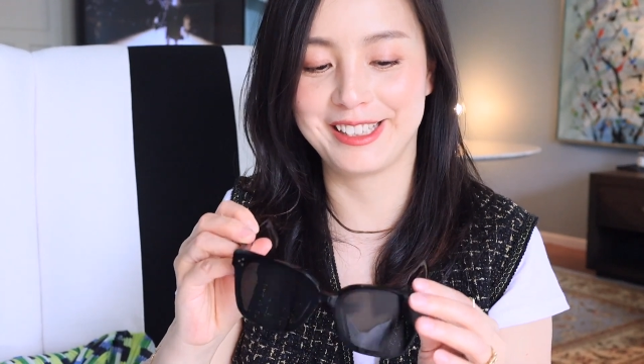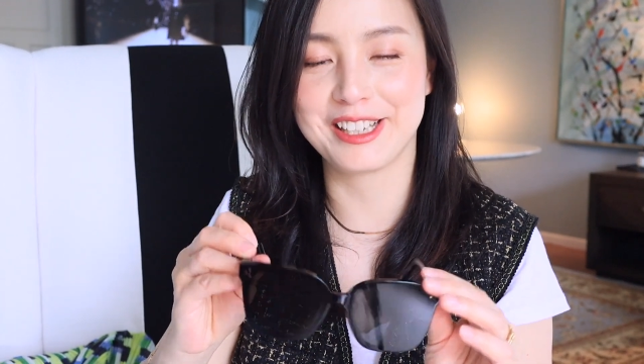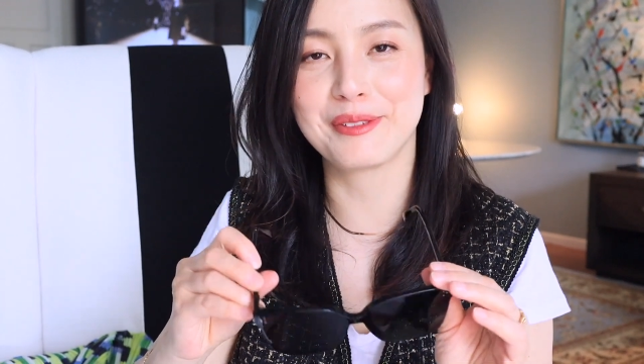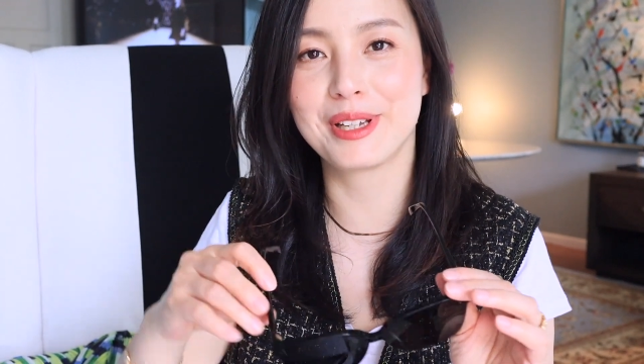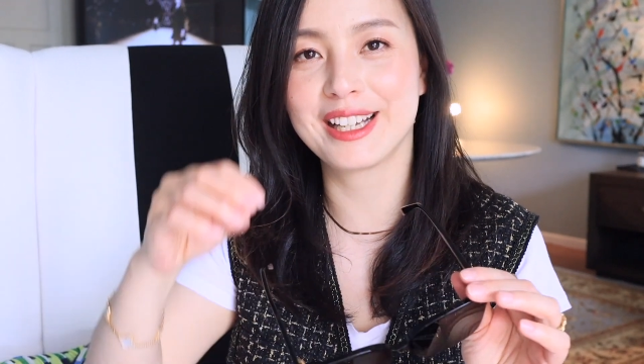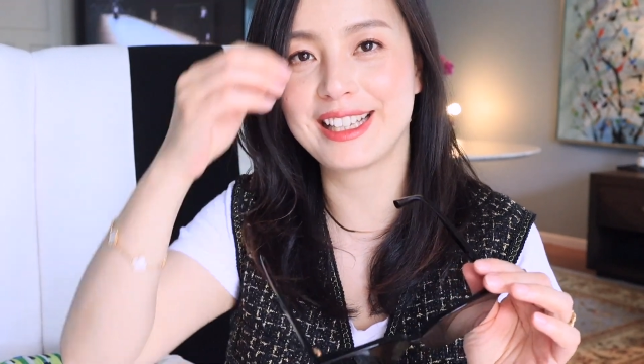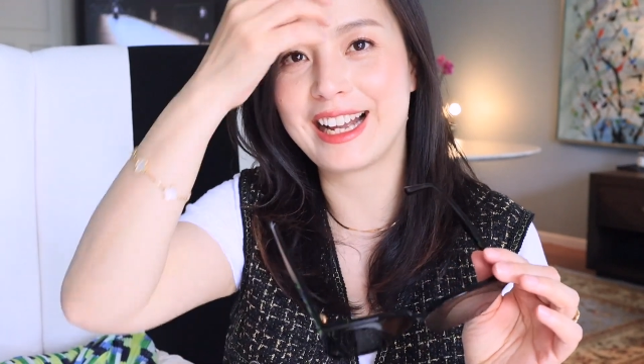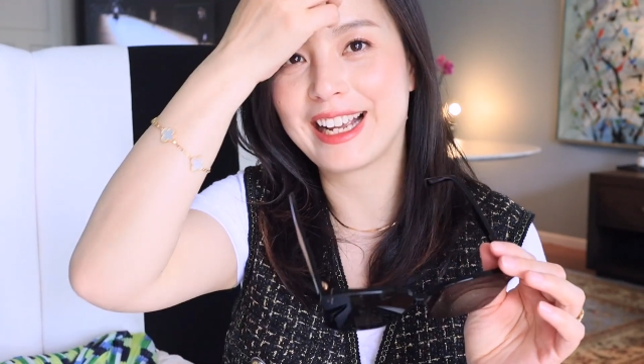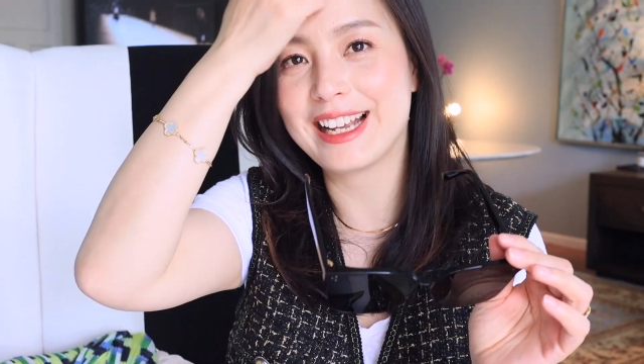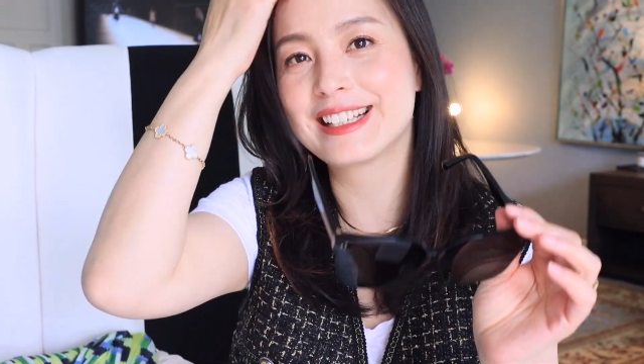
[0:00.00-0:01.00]
也是没跟
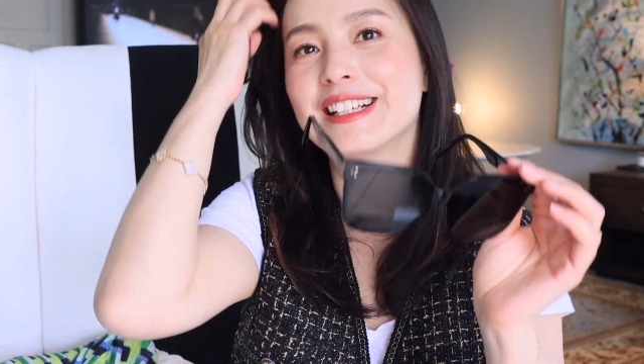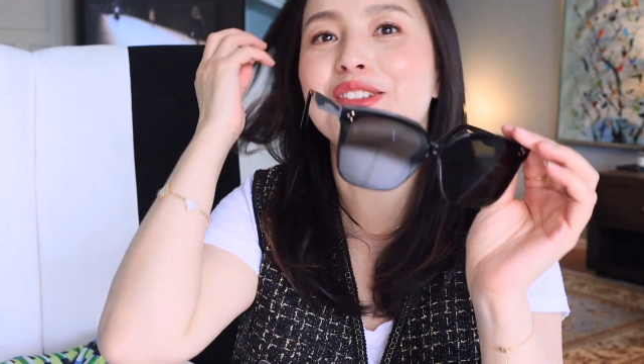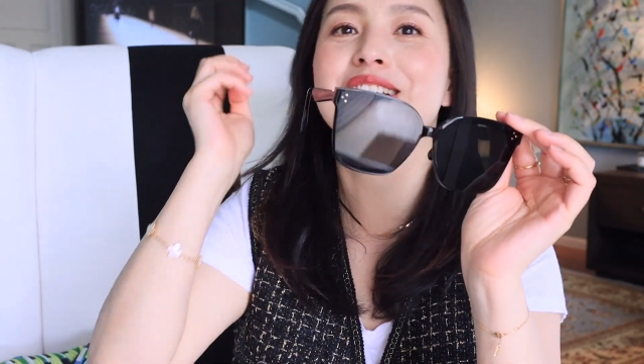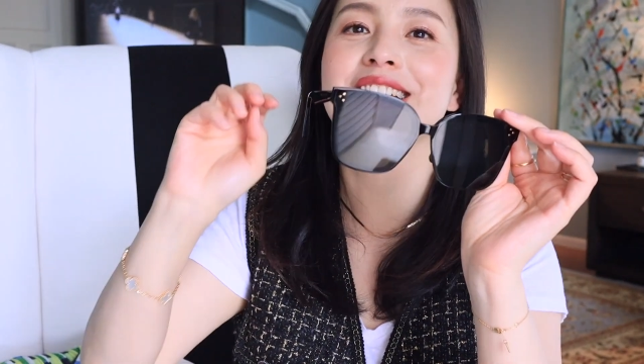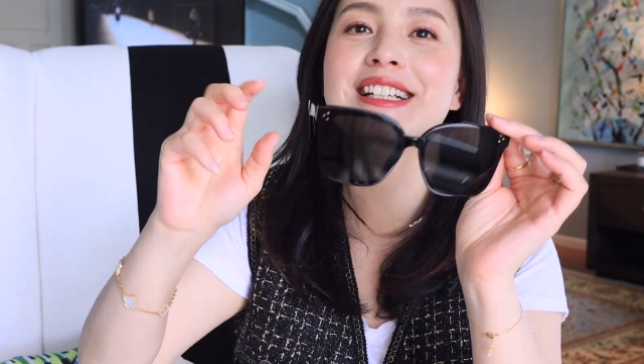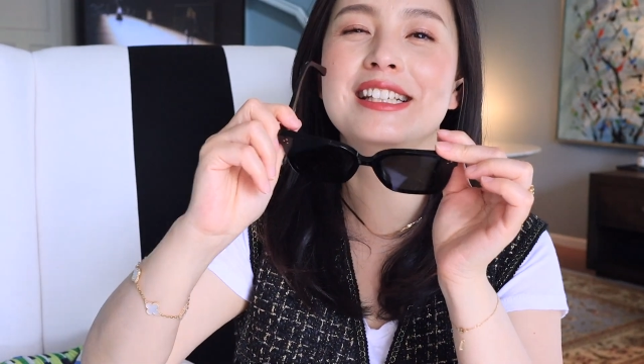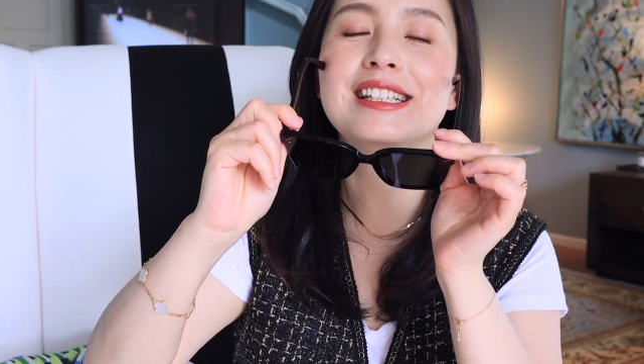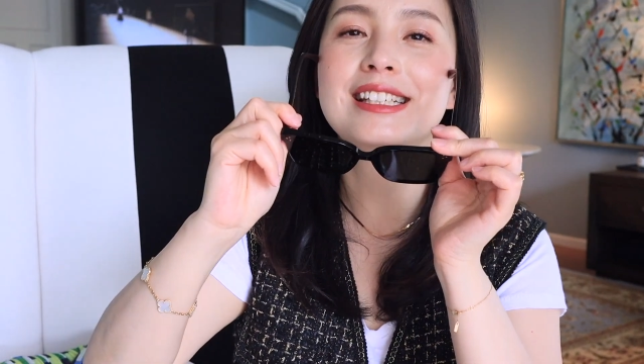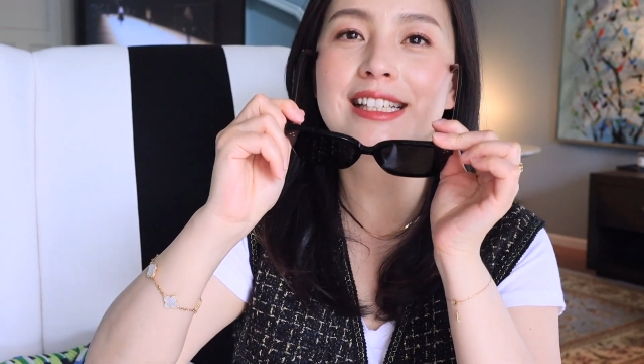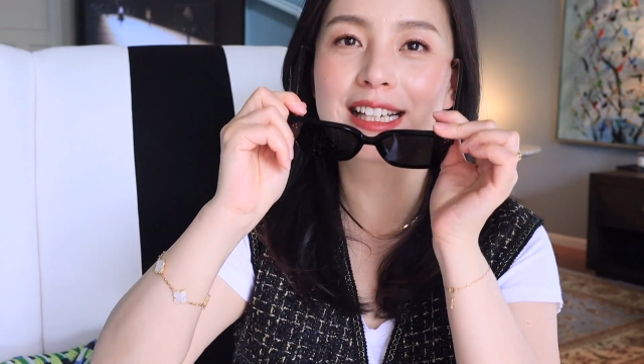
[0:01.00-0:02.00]
大家开箱，所以今天一
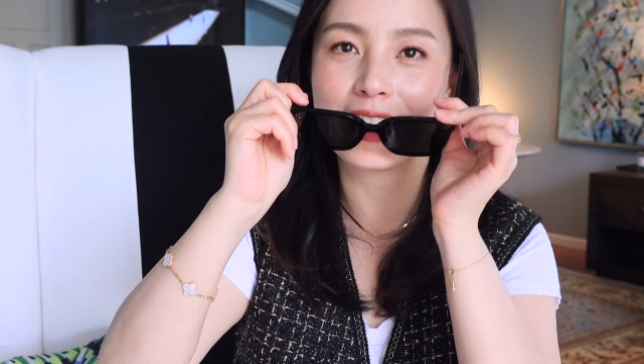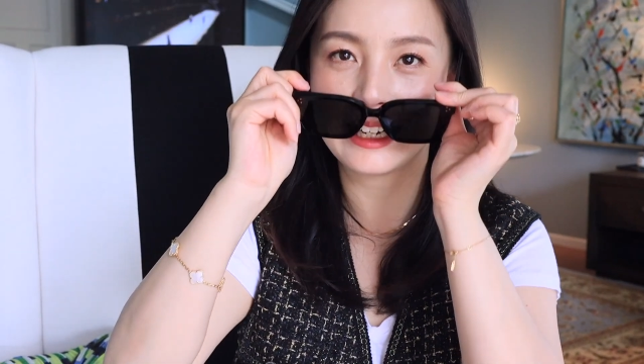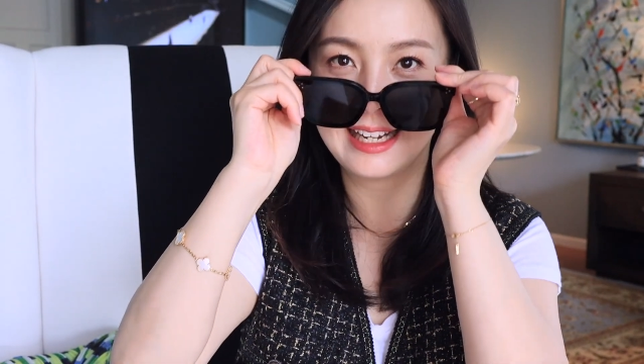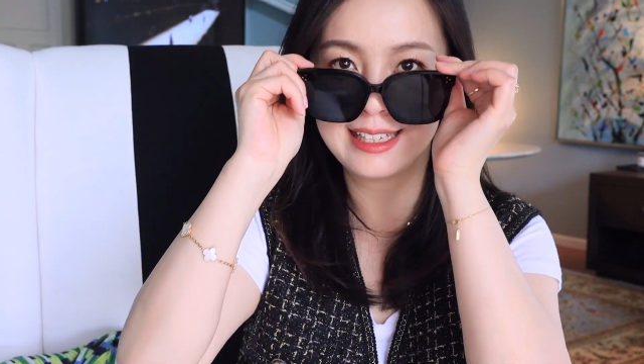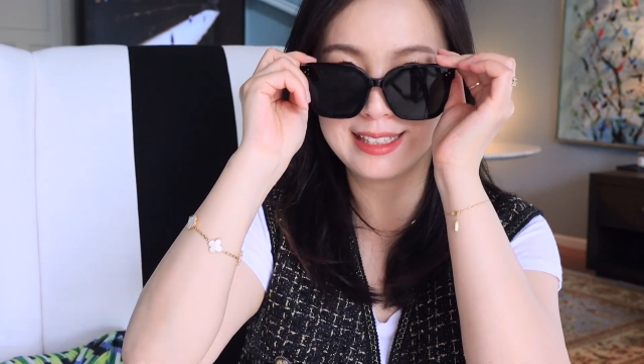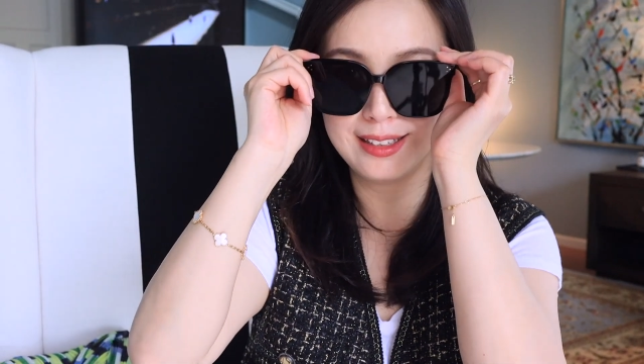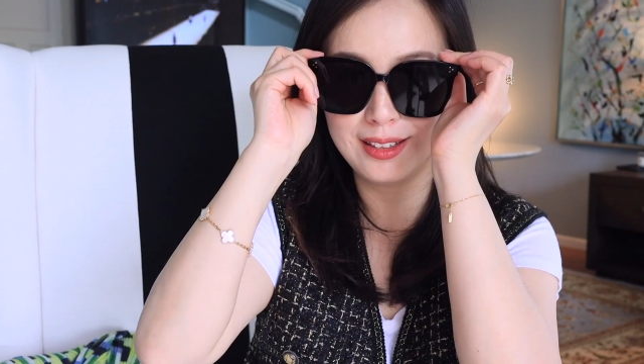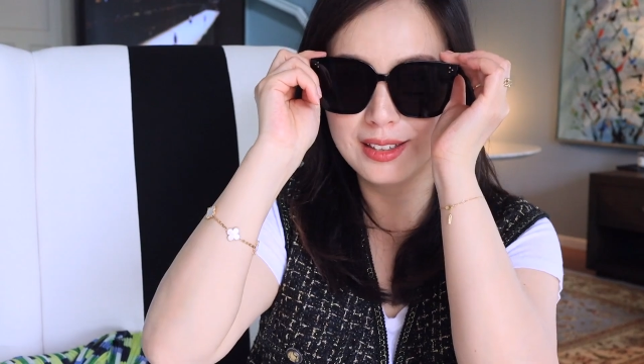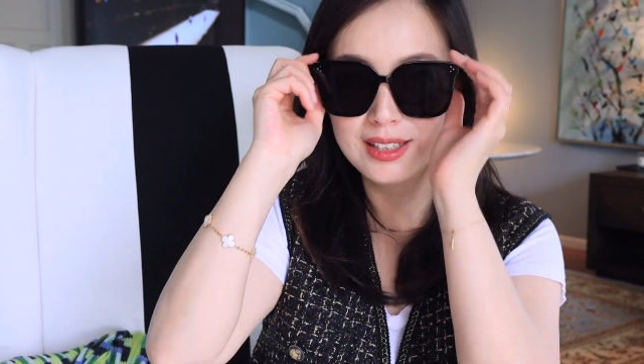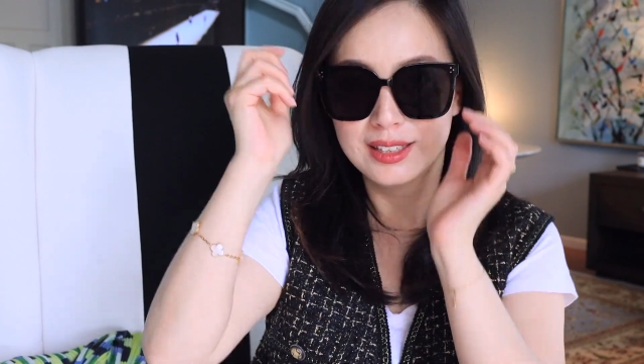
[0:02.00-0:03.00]
起给大家开箱
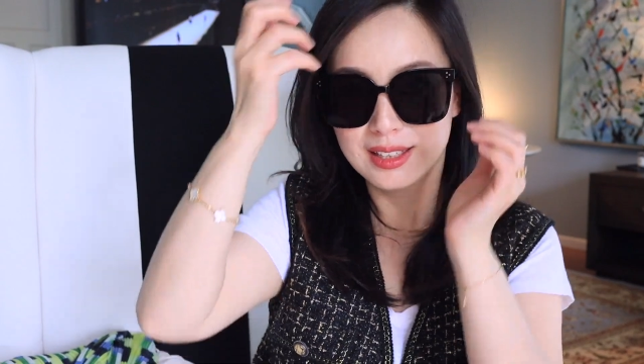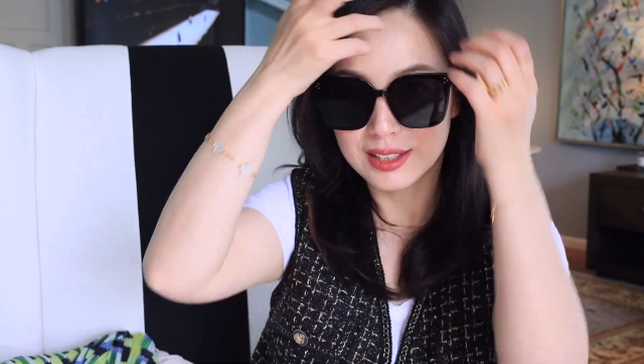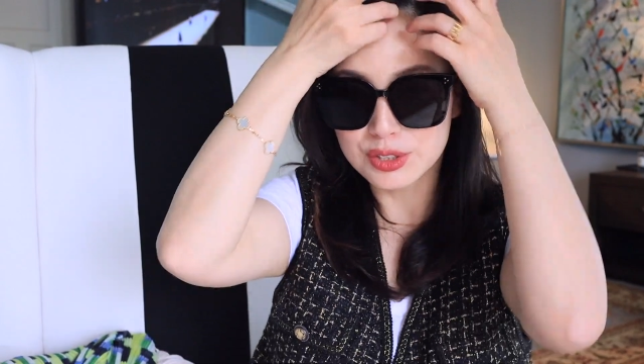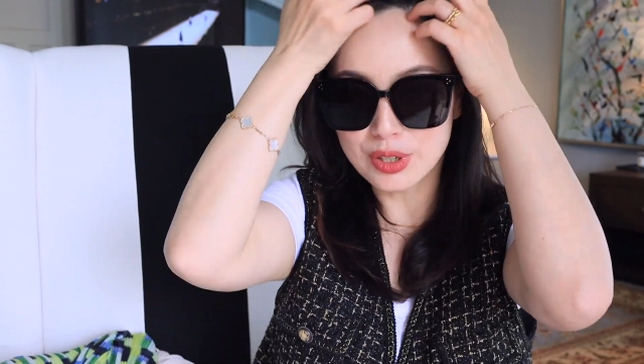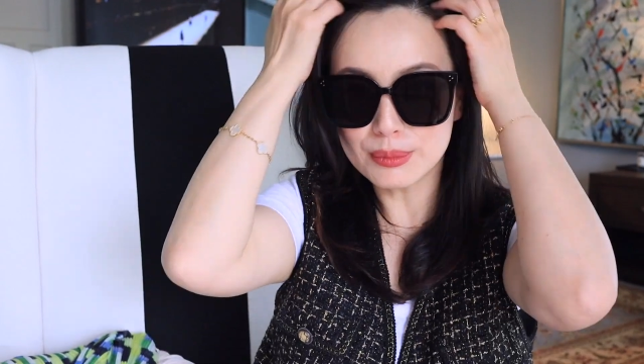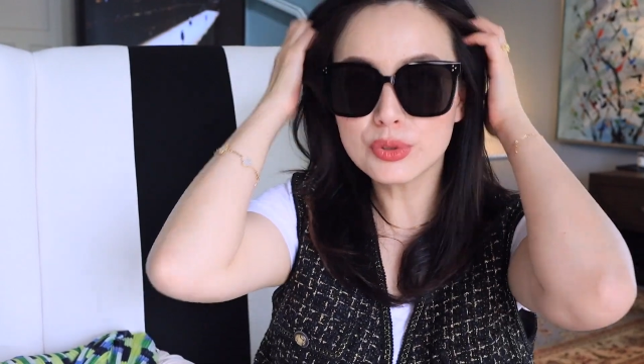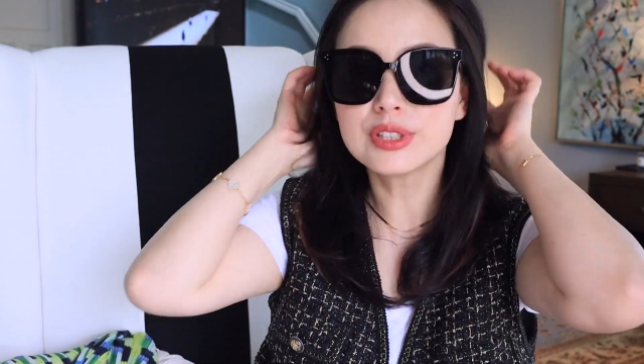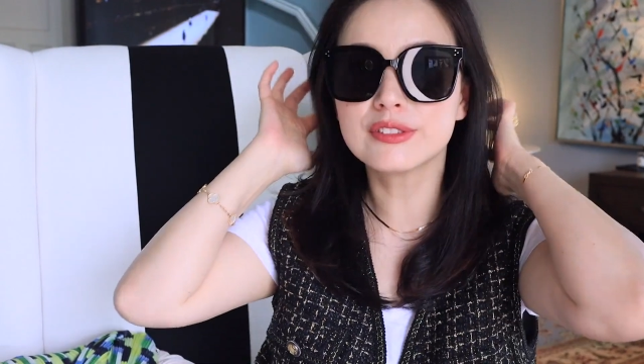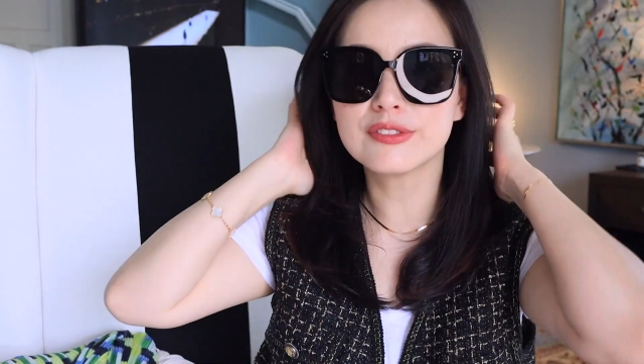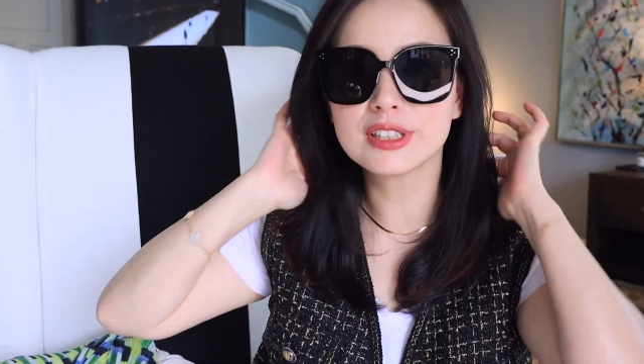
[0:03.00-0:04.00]
了。那这款墨
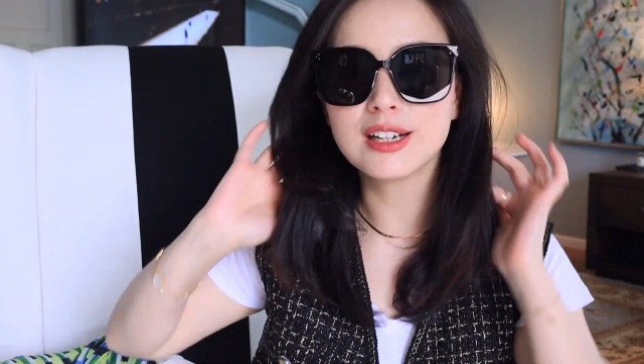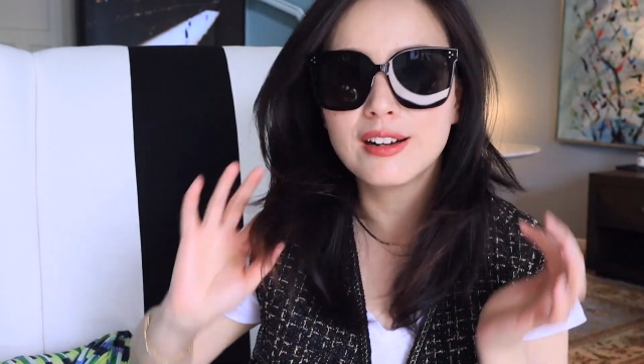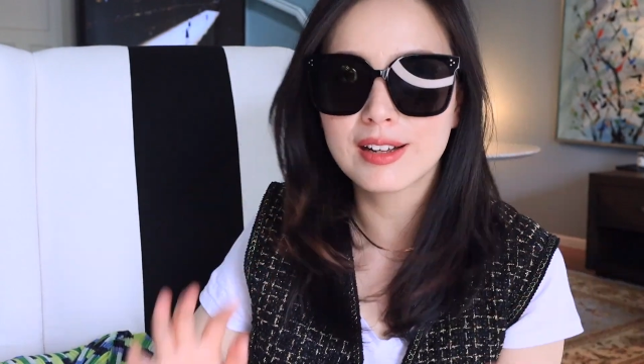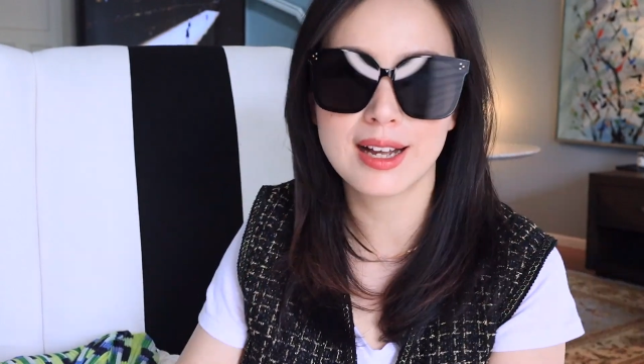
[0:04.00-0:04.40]
镜非常好